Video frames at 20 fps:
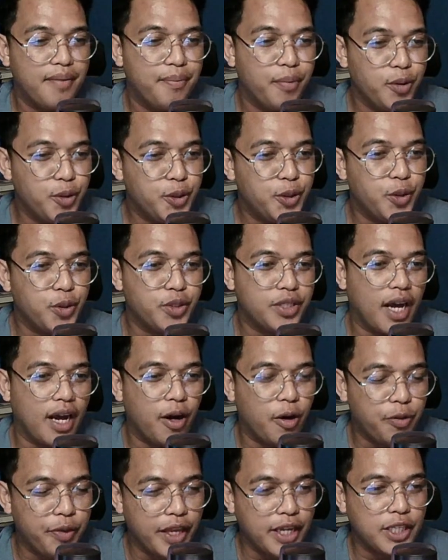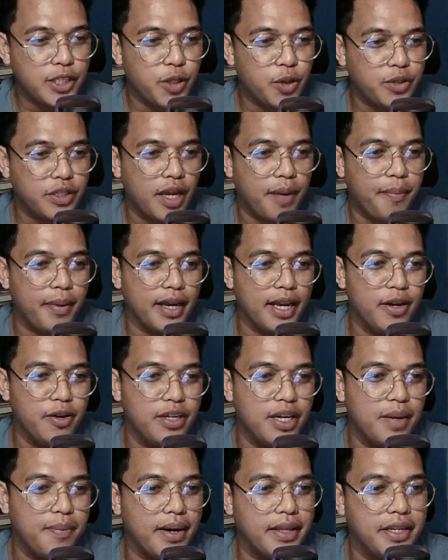ang puntos, ang konteksto sa
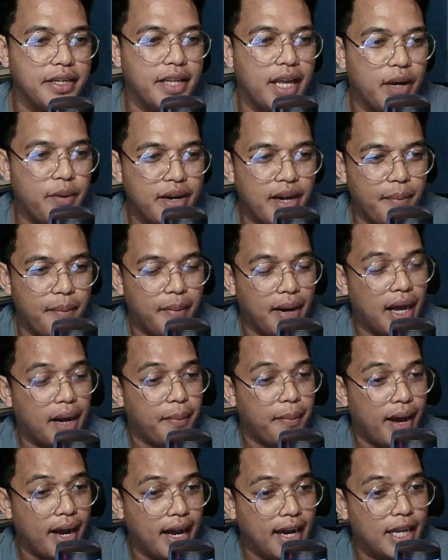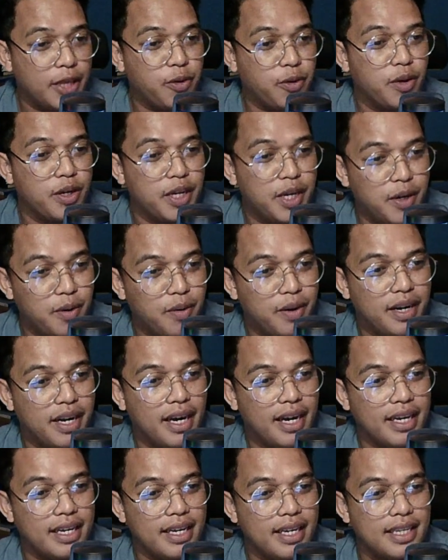pag-ingon ni Father Darwin nga palakpakan nato ang Ginoo
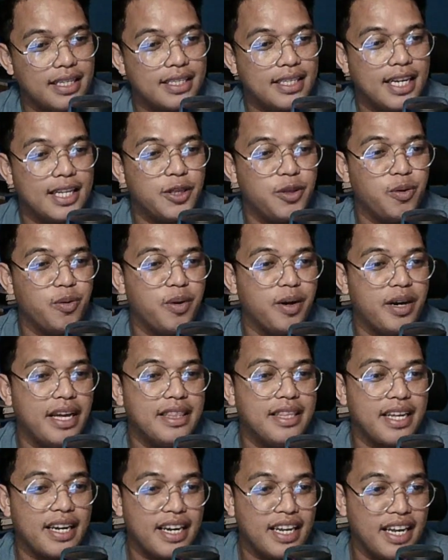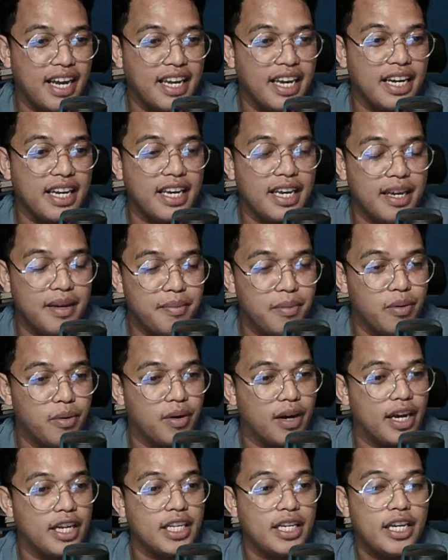na is kadtong gadiring nga yang
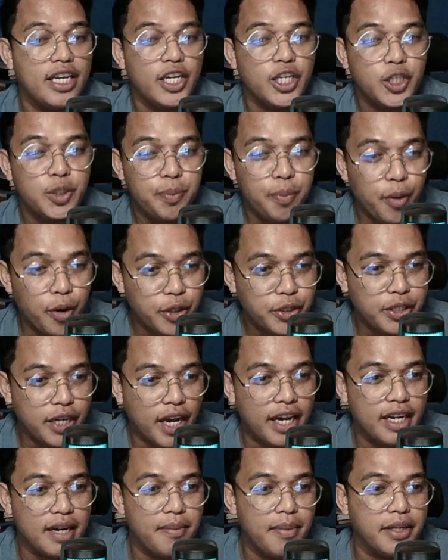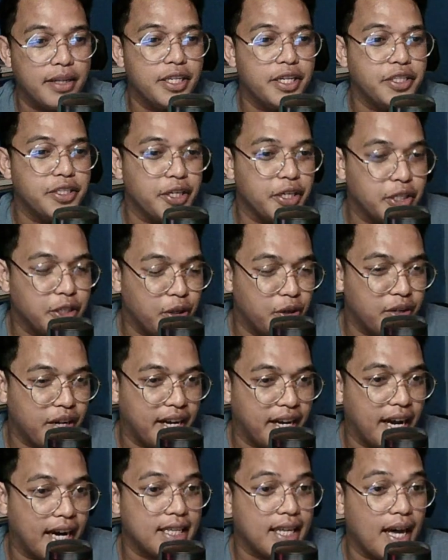gihimo nga sports and evangelization
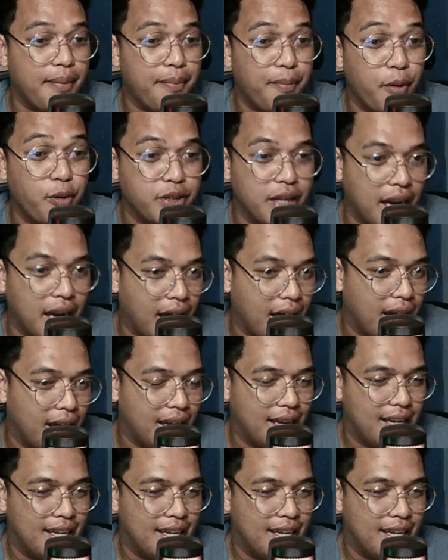nga nakatapok sila.